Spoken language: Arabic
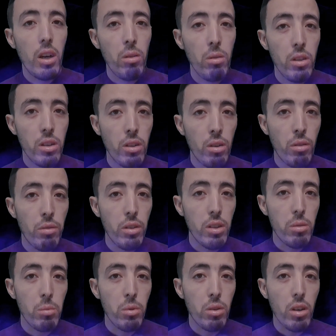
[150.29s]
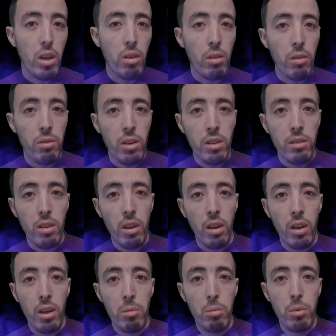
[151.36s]
اولا نديرو في فيسبوك اولا في
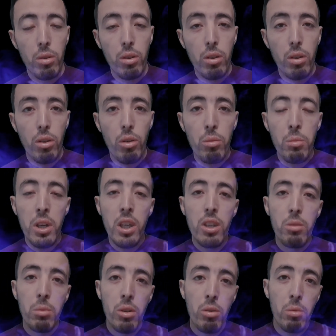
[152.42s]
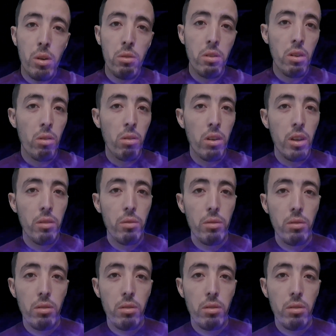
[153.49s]
انستغرام ومعياش بغيتو نبقاو نديرو لايف